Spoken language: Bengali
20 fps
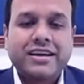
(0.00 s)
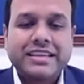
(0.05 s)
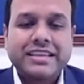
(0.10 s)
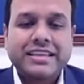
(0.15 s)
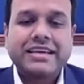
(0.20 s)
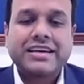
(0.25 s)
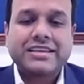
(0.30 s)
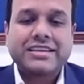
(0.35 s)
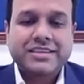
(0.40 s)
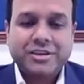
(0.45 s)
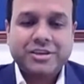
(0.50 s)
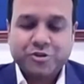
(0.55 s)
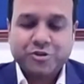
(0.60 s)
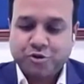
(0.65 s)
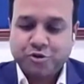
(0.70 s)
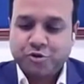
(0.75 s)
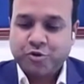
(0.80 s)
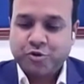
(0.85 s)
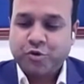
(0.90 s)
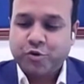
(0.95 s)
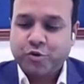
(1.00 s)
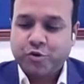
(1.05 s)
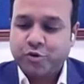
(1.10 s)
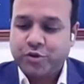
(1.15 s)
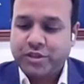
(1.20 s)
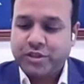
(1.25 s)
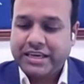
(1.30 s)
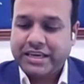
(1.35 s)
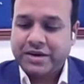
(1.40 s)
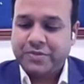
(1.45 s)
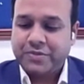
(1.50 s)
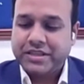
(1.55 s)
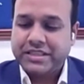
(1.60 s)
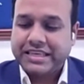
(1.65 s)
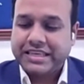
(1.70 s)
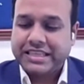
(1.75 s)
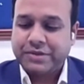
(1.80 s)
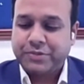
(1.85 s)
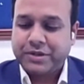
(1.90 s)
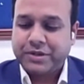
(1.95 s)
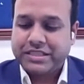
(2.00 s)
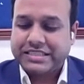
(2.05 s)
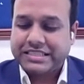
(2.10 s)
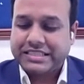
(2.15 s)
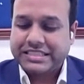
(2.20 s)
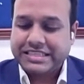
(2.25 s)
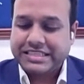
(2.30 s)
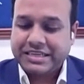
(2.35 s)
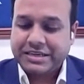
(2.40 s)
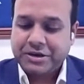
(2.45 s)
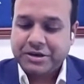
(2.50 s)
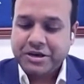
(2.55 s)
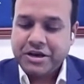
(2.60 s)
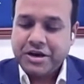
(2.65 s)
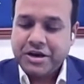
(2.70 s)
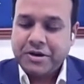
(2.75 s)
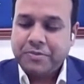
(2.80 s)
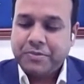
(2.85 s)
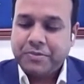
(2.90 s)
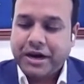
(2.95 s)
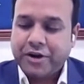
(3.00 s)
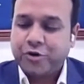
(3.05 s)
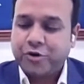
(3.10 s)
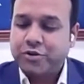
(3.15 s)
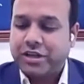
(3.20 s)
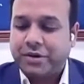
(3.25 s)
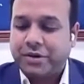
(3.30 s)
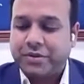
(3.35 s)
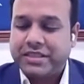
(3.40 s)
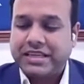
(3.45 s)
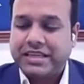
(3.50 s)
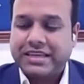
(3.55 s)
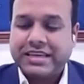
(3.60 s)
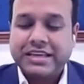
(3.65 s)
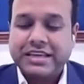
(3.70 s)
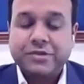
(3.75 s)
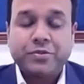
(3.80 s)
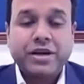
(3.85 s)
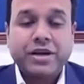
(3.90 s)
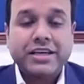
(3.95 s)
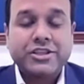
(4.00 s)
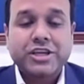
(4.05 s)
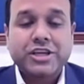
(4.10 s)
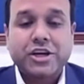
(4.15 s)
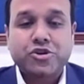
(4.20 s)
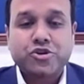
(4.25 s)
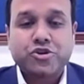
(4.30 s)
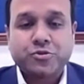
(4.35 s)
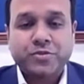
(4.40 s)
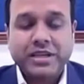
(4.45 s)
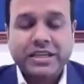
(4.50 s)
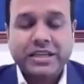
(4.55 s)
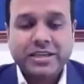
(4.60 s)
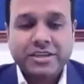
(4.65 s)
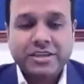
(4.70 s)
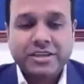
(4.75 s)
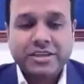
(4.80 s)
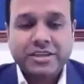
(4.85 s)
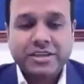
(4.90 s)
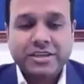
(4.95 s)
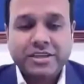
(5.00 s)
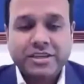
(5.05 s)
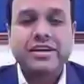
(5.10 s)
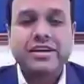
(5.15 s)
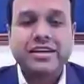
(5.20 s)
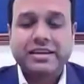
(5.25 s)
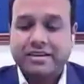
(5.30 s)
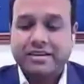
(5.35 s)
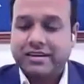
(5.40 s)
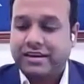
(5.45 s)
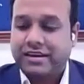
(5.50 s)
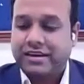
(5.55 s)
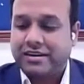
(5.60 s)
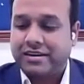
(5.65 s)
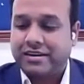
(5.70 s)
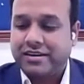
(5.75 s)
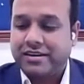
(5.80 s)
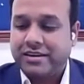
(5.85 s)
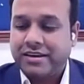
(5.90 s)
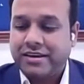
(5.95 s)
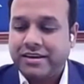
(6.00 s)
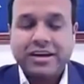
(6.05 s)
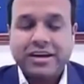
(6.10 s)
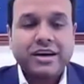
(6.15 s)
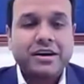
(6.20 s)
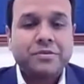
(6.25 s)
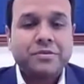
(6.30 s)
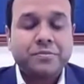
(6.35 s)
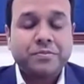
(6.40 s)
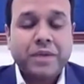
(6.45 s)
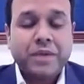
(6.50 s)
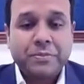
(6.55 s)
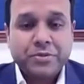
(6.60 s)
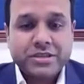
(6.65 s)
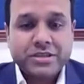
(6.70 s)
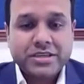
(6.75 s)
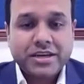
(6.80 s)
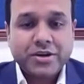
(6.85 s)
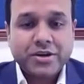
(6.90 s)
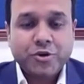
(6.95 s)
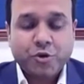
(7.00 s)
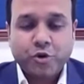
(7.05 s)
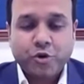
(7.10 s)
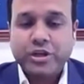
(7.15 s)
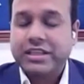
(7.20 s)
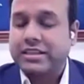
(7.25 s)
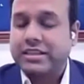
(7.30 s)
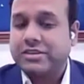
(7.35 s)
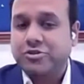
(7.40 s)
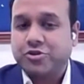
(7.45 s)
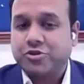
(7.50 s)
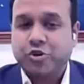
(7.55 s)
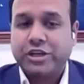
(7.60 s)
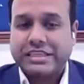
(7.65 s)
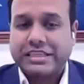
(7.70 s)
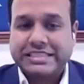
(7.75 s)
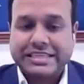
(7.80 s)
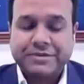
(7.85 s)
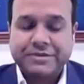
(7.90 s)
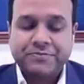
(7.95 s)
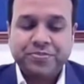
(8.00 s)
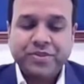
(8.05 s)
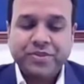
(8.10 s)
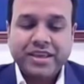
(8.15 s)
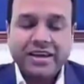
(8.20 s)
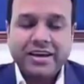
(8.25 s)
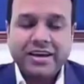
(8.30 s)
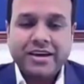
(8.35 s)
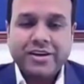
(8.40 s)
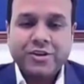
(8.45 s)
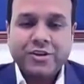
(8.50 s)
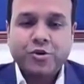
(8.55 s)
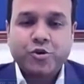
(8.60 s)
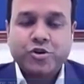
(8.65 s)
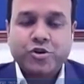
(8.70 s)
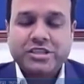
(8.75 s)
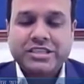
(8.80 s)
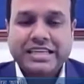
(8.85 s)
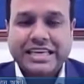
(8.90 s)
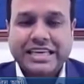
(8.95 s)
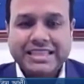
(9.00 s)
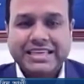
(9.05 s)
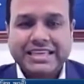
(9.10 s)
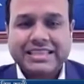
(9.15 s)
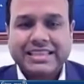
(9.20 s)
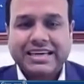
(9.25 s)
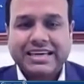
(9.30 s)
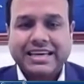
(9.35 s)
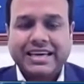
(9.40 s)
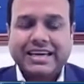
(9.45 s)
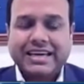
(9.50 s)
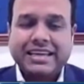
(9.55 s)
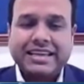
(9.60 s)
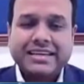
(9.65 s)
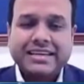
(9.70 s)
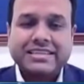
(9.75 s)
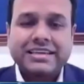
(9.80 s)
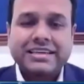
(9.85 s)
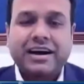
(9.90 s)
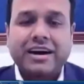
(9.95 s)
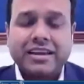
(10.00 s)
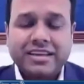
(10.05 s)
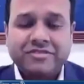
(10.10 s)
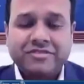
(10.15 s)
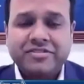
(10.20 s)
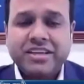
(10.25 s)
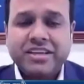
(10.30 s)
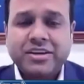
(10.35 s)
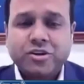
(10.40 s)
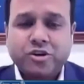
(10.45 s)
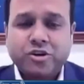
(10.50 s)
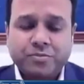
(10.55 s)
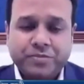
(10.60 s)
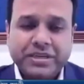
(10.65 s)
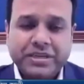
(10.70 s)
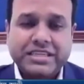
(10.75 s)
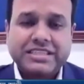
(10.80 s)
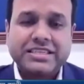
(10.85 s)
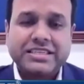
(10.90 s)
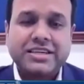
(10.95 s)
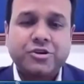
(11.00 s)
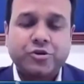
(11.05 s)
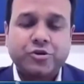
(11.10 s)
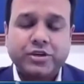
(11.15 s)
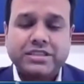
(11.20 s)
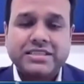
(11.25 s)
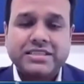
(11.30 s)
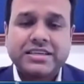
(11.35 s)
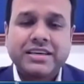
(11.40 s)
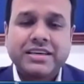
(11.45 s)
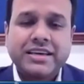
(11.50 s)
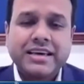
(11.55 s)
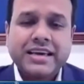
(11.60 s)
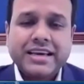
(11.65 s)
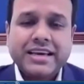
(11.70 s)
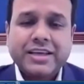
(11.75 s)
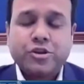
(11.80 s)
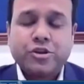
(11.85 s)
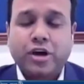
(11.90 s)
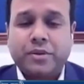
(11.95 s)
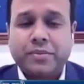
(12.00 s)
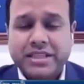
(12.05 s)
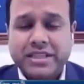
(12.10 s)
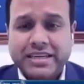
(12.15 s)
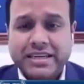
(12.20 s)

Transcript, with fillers: নিয়ে আসার জন্য অন্যদিকে আমরা দেখতে পাচ্ছি যে ভারত আমাদের এখানে প্রায় চারশো বিলিয়ন ডলারের ব্যবসা করে চলেছে তো সেই দিক থেকে এখানে একটা আনইভেন কম্পিটিশন রয়েছে কিন্তু আমাদেরকে